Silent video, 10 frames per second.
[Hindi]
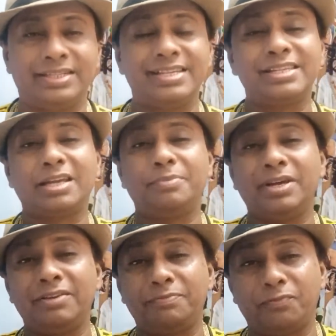जैसे कि
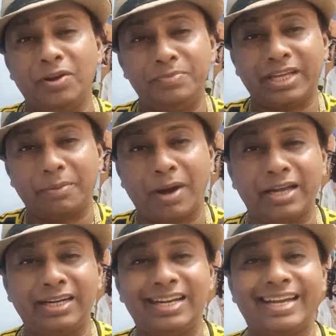मैं फिल्म देखिए
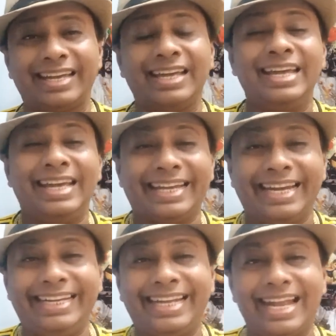बाहर निकला
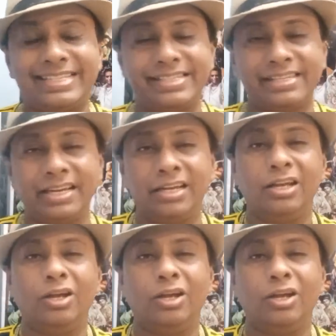गेटी गैलेक्सी से